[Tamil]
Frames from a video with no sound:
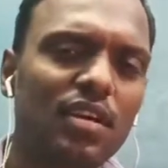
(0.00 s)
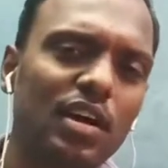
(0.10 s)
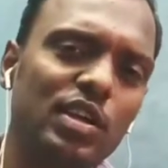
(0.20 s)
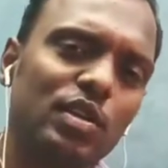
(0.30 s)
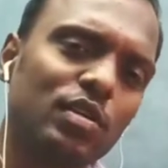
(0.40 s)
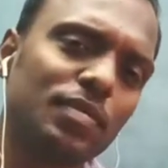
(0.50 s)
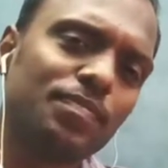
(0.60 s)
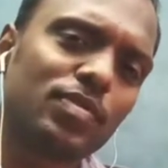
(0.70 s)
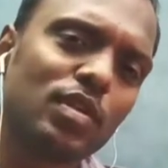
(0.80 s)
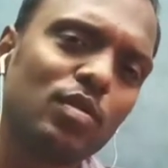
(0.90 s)
ஐயோ
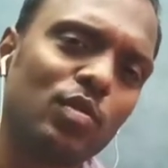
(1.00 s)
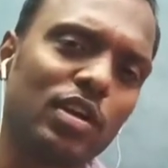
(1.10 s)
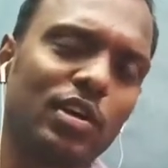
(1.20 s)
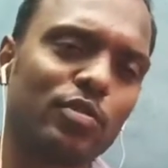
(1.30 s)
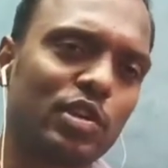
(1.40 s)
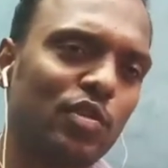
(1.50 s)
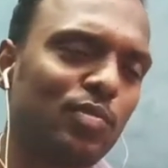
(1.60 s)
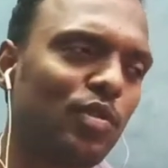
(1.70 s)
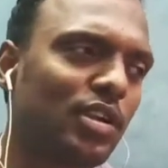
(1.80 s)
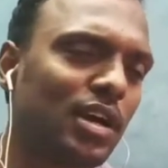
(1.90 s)
ஊரடங்கு
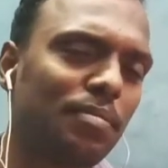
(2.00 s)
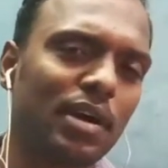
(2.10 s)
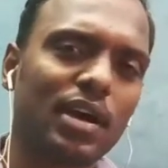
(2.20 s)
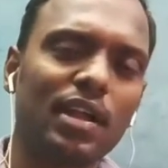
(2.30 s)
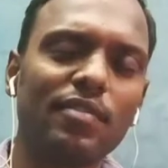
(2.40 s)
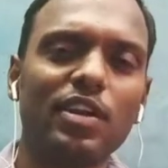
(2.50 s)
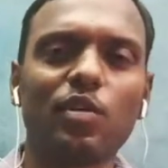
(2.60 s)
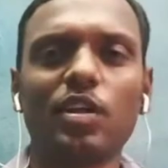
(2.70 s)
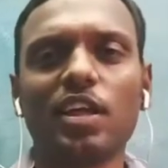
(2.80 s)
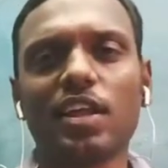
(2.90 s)
உத்தரவும் போட்டான் மக்கள்லாம்
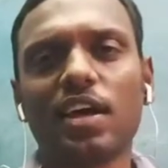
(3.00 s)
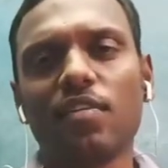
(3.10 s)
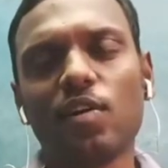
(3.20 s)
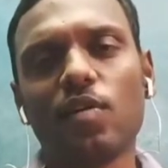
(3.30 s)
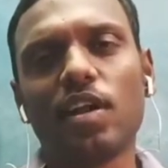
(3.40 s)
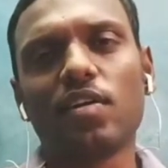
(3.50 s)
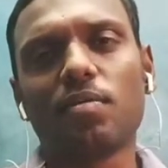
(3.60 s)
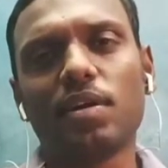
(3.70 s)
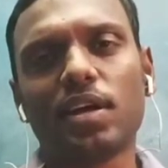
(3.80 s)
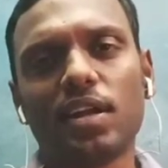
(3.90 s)
வீட்டுக்குள்ளே இருக்கிறாங்க வருவாங்களா
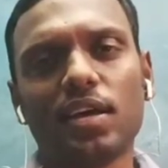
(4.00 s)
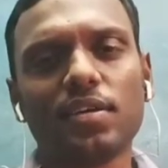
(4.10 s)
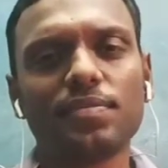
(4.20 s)
வரமாட்டாங்களா